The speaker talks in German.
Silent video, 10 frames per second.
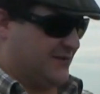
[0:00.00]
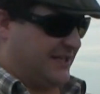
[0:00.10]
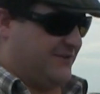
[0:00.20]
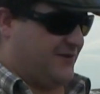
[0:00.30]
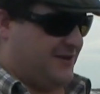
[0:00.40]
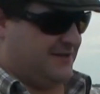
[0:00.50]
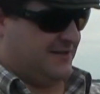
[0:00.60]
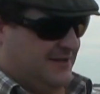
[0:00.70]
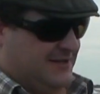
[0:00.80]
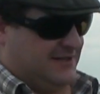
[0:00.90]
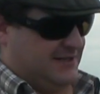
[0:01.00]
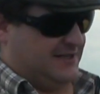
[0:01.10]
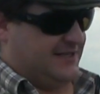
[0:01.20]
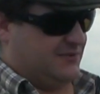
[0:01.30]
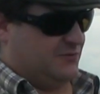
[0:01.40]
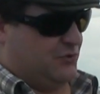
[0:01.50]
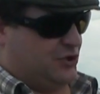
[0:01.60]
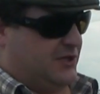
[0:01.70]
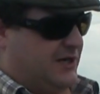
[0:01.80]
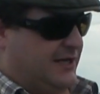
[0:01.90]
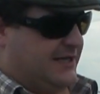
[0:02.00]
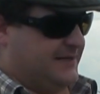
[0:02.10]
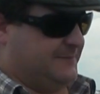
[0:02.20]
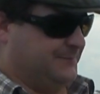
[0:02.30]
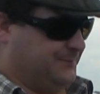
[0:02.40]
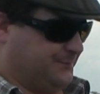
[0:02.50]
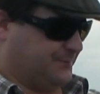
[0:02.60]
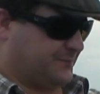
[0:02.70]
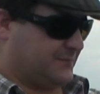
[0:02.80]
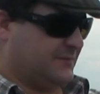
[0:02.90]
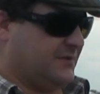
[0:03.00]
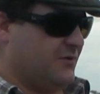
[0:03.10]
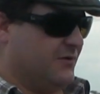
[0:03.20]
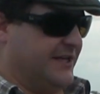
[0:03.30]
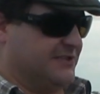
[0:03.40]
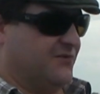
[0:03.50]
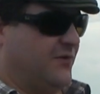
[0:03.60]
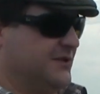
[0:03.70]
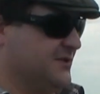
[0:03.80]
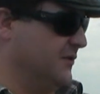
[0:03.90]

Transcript: ein Treffer. Er ist nur ein bisschen klein und geht sofort